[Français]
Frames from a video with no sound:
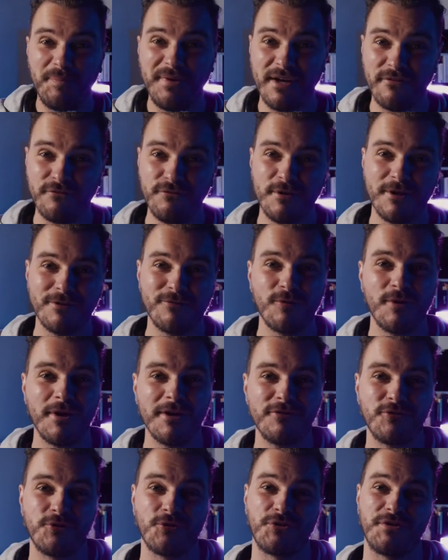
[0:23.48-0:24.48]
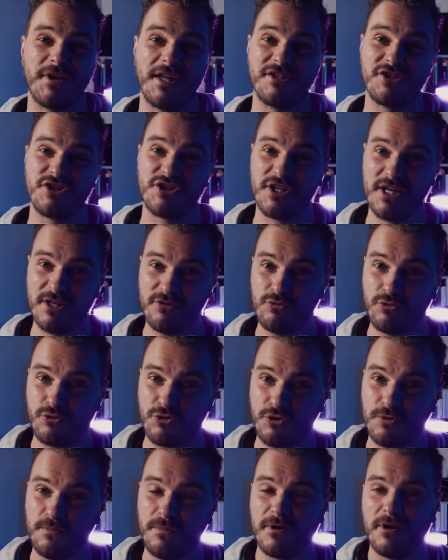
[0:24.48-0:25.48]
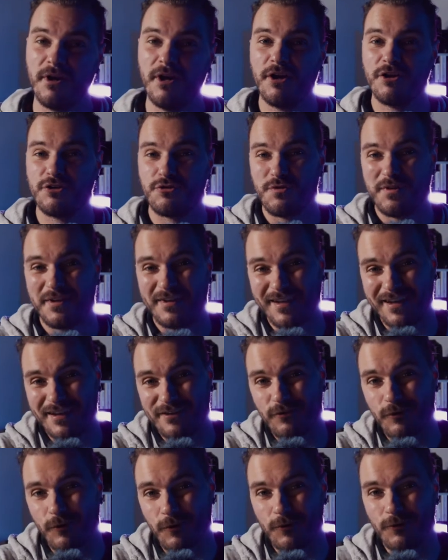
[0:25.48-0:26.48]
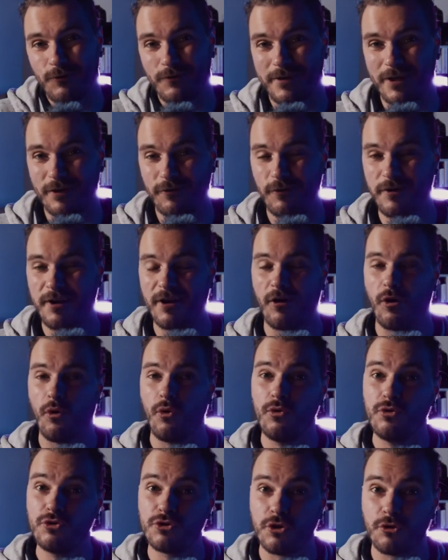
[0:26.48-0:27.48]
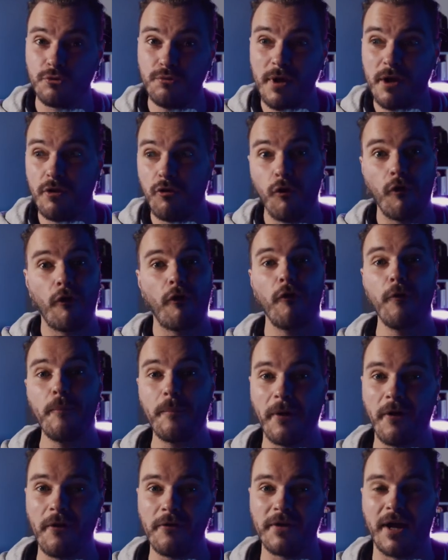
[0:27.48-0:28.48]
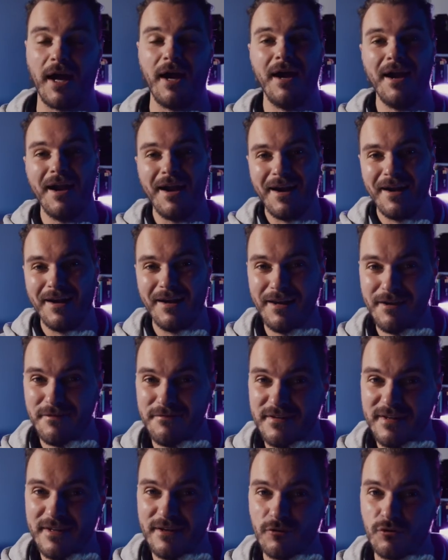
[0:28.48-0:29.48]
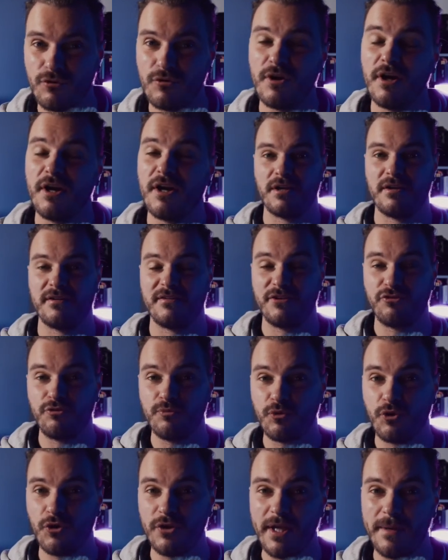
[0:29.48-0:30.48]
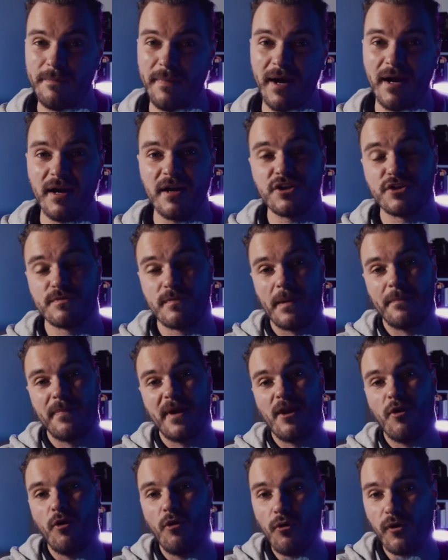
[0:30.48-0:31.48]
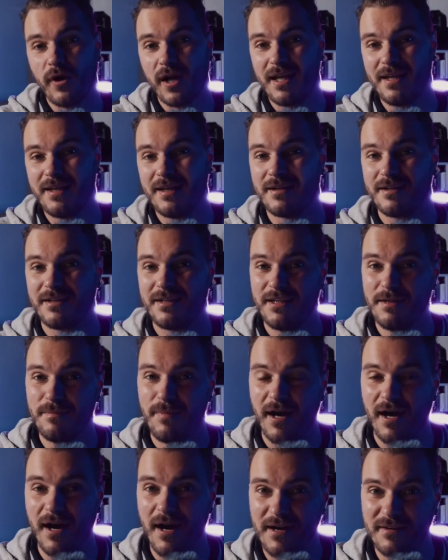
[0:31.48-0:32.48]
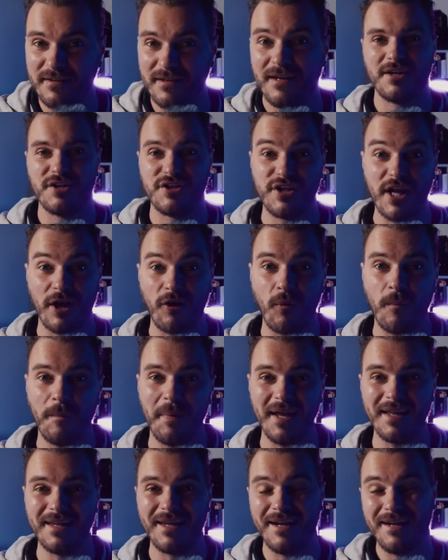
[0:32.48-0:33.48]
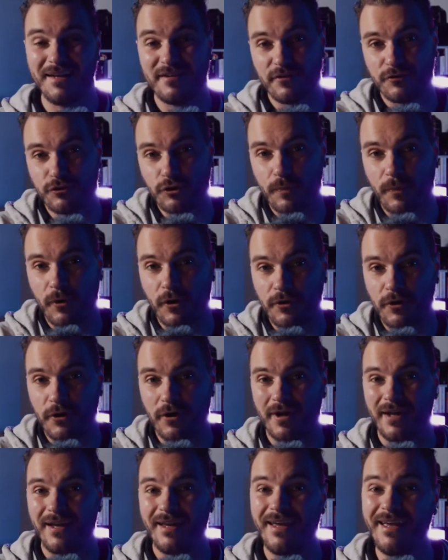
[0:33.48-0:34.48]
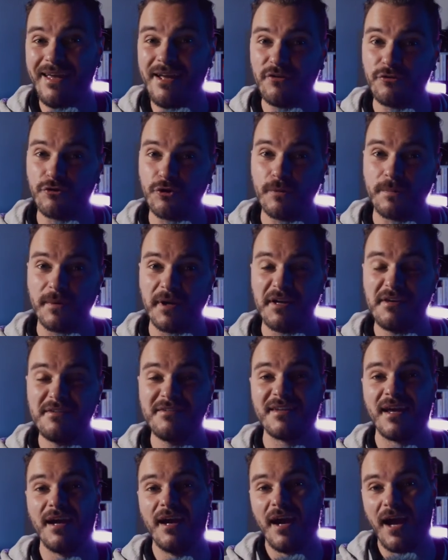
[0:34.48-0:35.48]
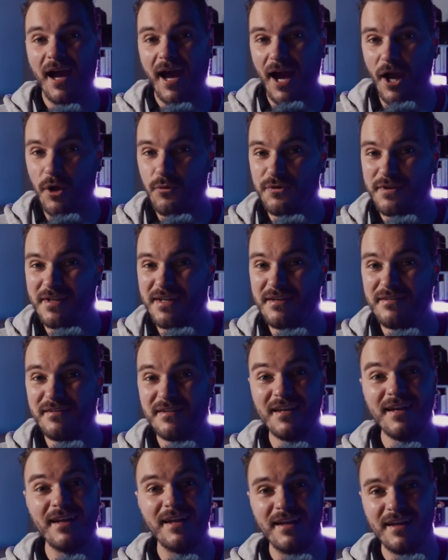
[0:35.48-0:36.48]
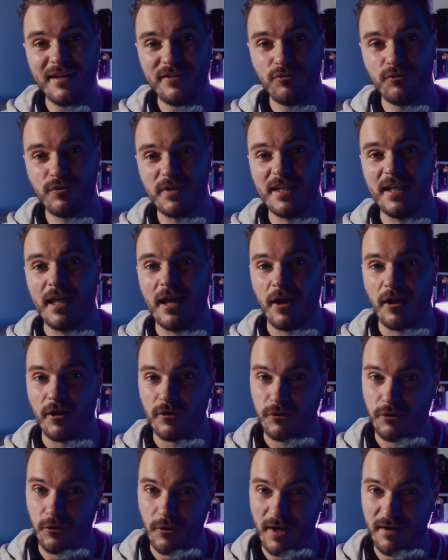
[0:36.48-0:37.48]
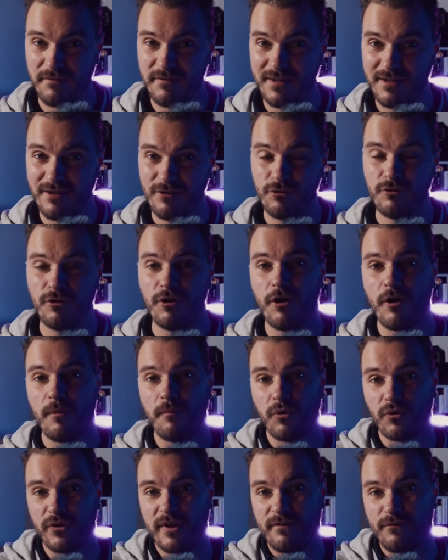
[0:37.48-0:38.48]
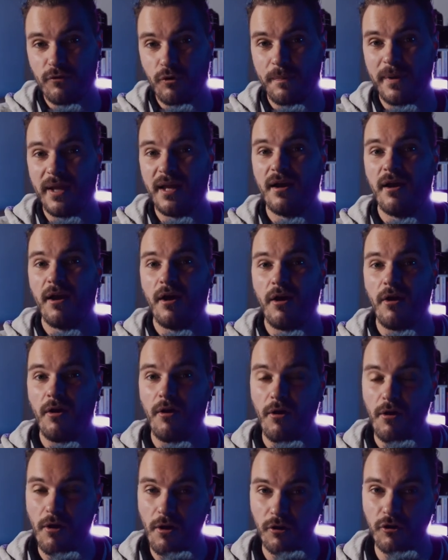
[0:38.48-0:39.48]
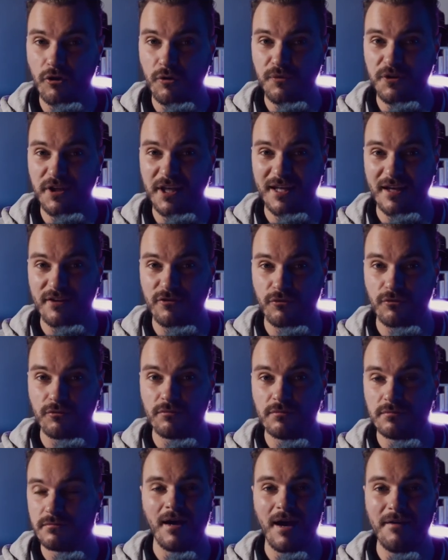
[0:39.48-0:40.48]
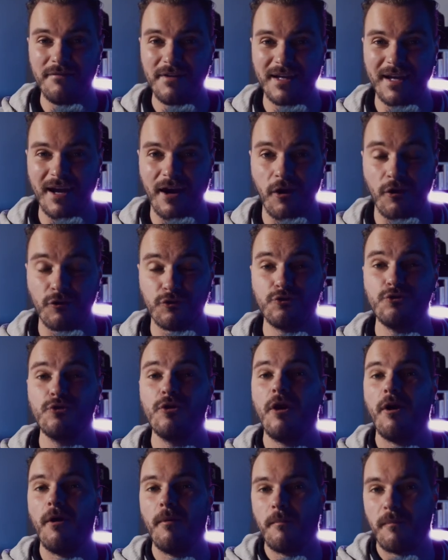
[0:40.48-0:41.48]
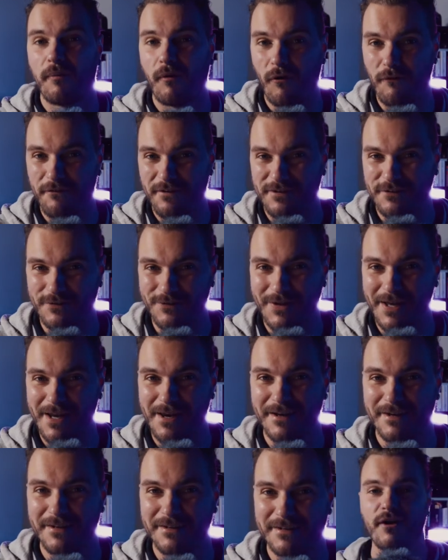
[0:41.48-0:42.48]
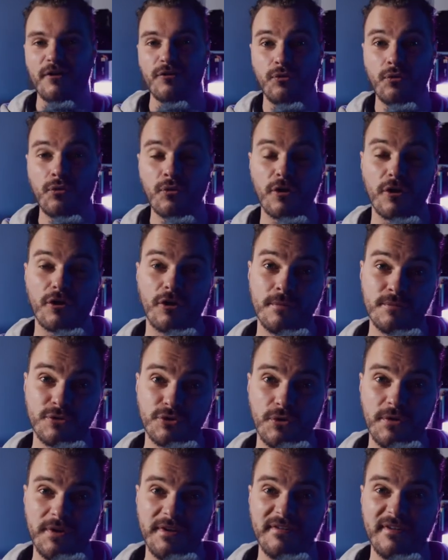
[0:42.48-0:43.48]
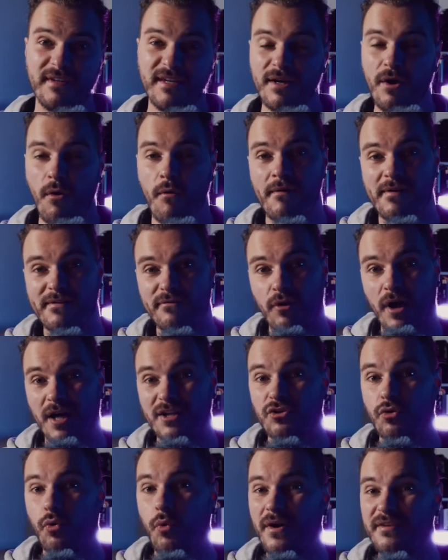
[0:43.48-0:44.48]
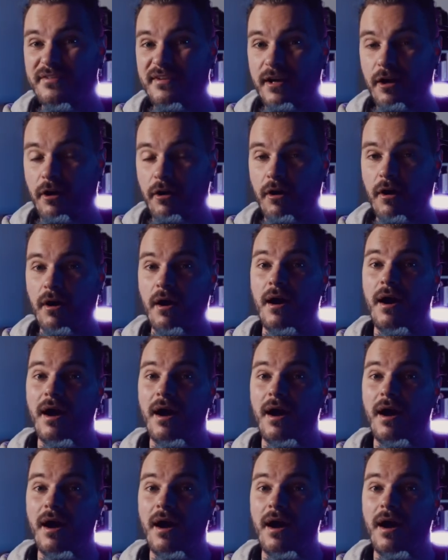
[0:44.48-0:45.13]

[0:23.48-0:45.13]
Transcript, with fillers: Bienvenue à toi sur cette chaîne YouTube. Je suis très heureux de t'accueillir aujourd'hui et de reprendre les vidéos. Si tu me connais pas, je m'appelle Aurélien Ibarart. J'accompagne les entrepreneurs et entreprises à utiliser les outils de la vidéo pour développer leur communication avec un rendu professionnel. Donc, comme je te le disais, on va voir trois erreurs